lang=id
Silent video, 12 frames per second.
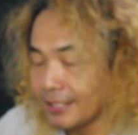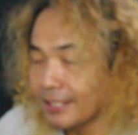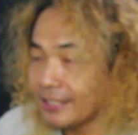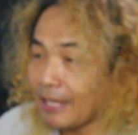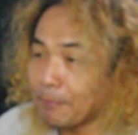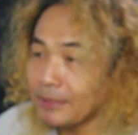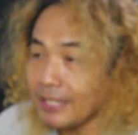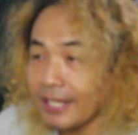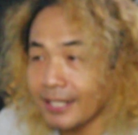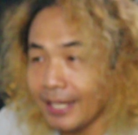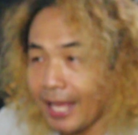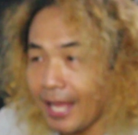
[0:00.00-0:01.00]
Tapi saya
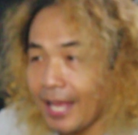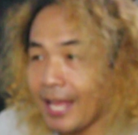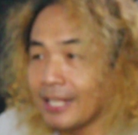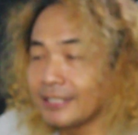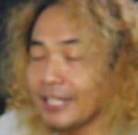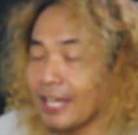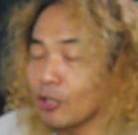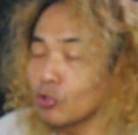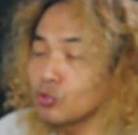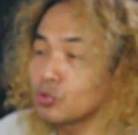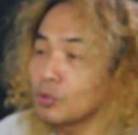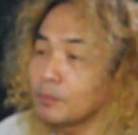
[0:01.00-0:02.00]
enggak, hanya
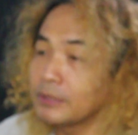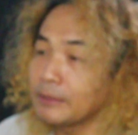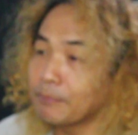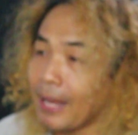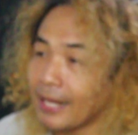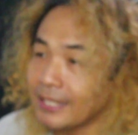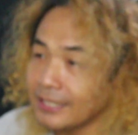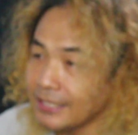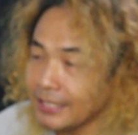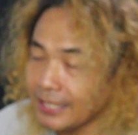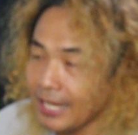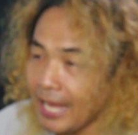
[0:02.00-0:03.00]
konsumsi pagi
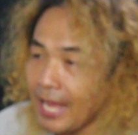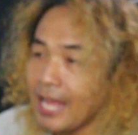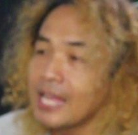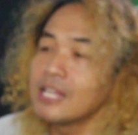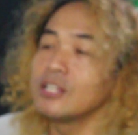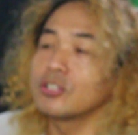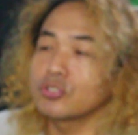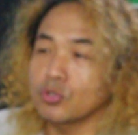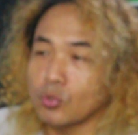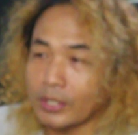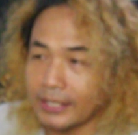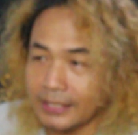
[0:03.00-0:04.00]
tiga
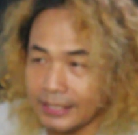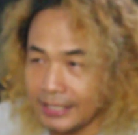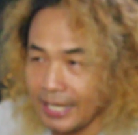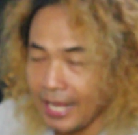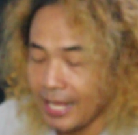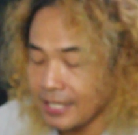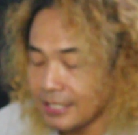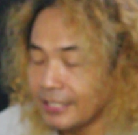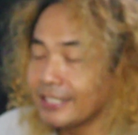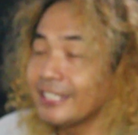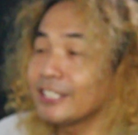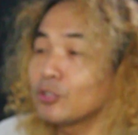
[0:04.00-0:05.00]
sore tiga
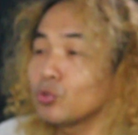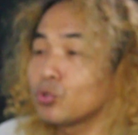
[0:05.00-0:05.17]
Itu